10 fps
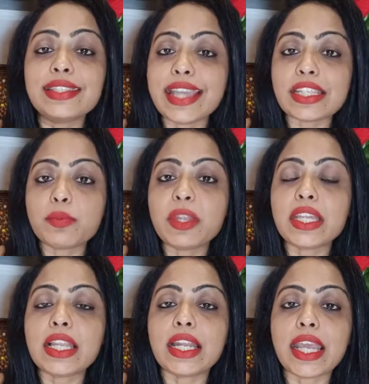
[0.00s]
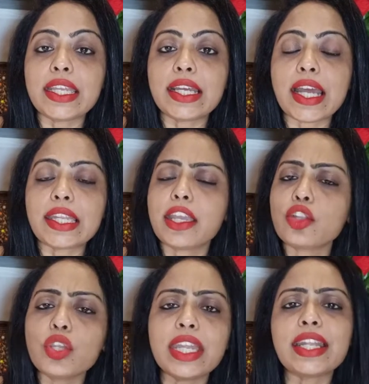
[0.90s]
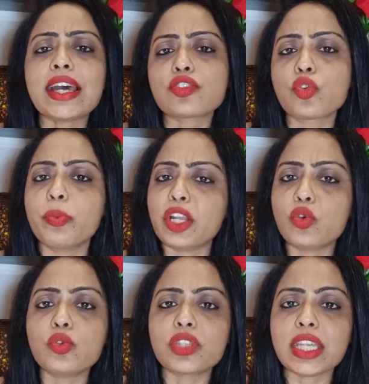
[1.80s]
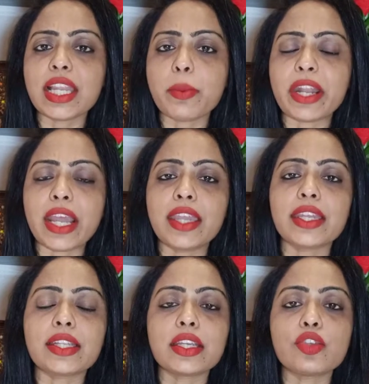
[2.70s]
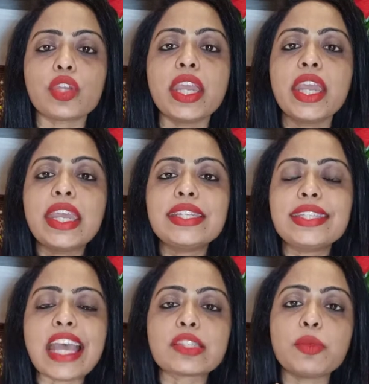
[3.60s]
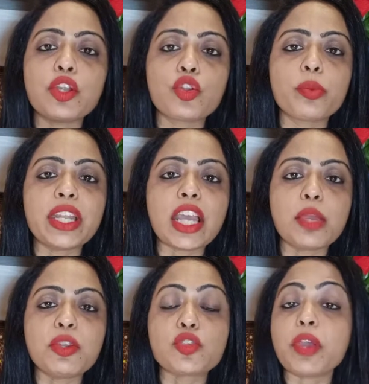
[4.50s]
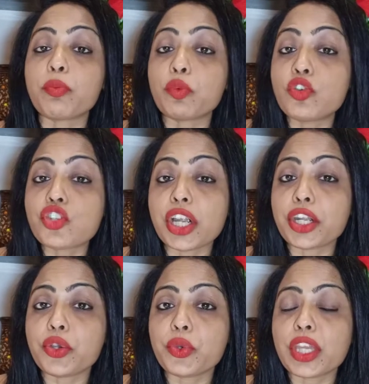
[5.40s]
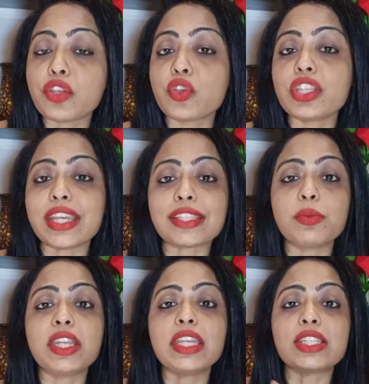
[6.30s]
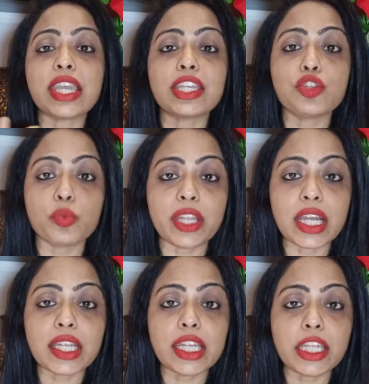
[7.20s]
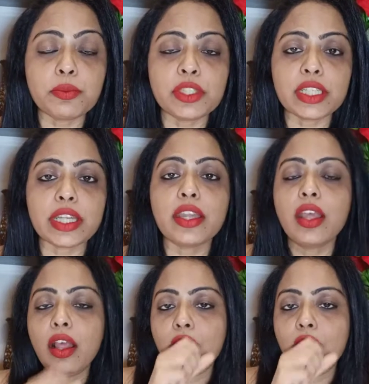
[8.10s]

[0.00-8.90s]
जैस्मिन के लड़ाई कराने का तो ये टास्क तो बिल्कुल उसी के लिए बनाया गया था क्योंकि जैस्मिन और रूबीना के बीच में आपको झगड़े होंगे क्योंकि जैस्मिन नहीं चाहेंगी रूबीना की टीम जीते